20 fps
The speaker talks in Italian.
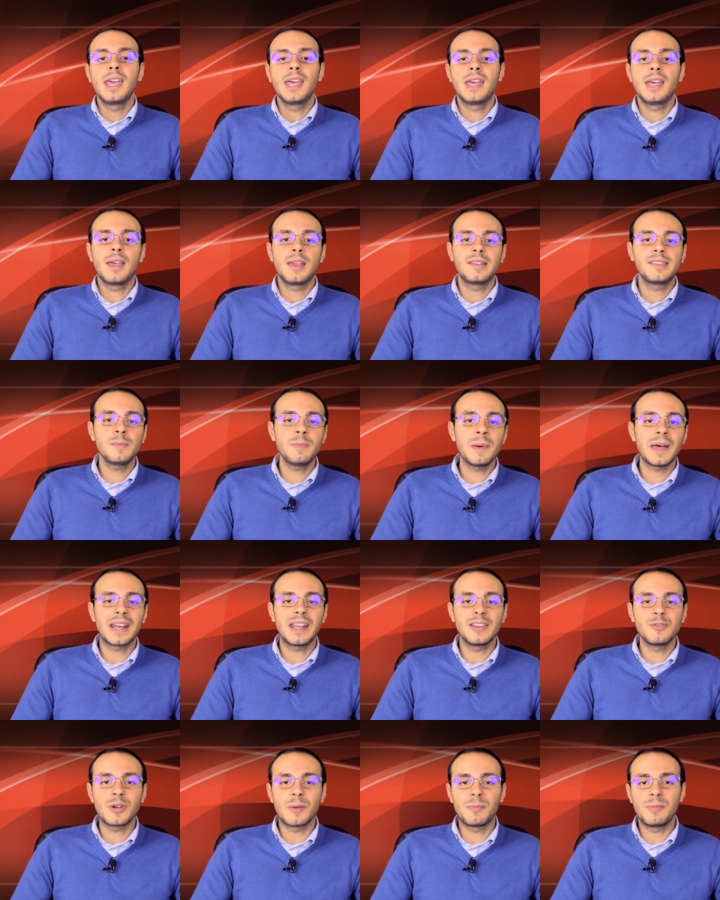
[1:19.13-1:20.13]
eh, si
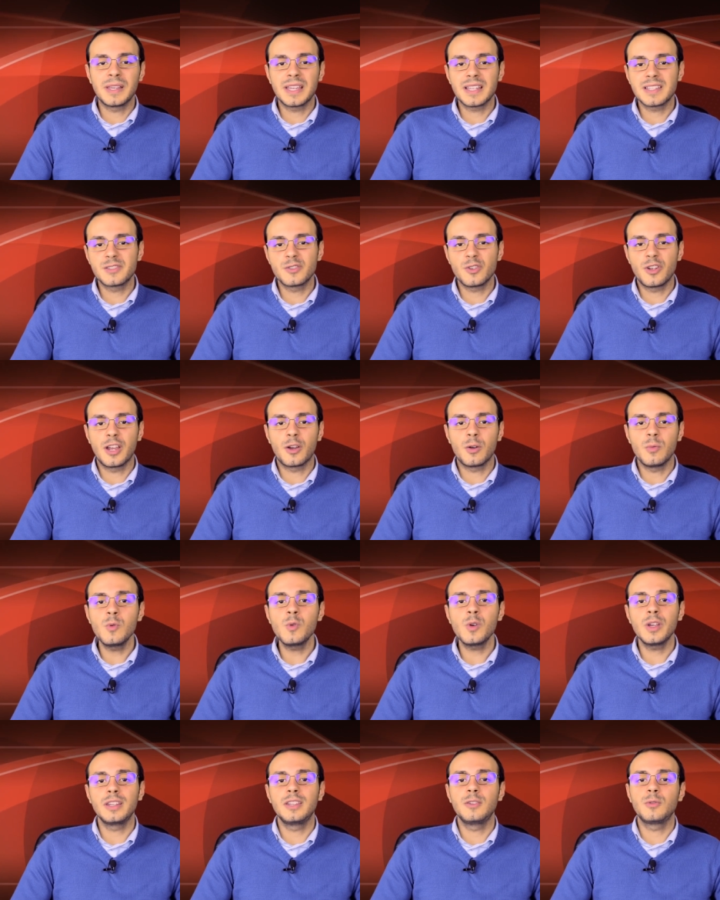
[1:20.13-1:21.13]
parla di un'applicazione
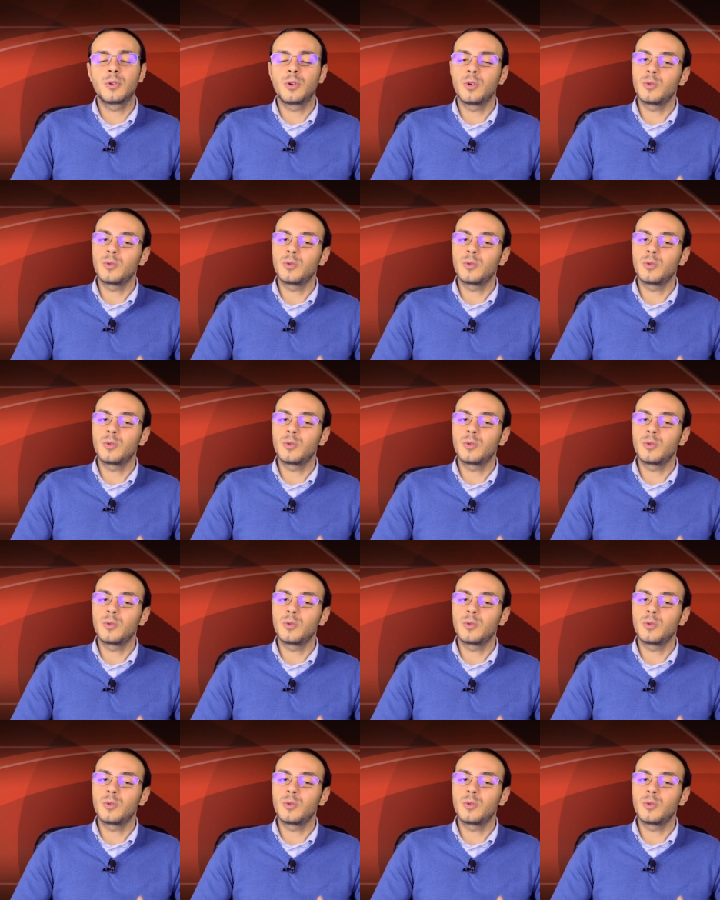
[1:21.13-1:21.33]
comunque di,